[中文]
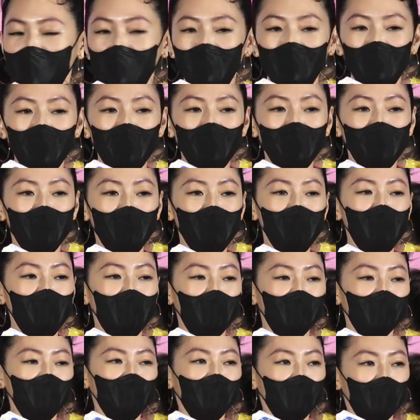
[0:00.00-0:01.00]
她真的是一
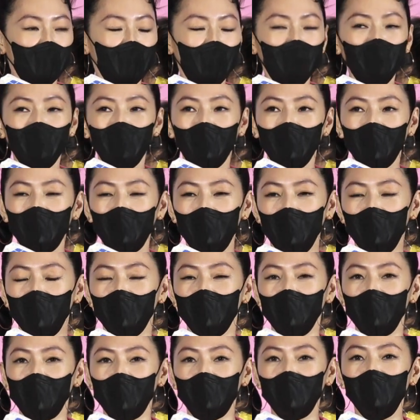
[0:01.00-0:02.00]
头不动的
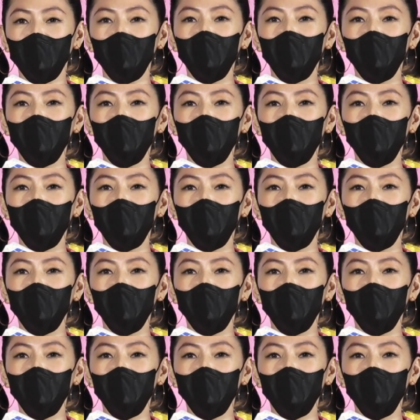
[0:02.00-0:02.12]
牛哎！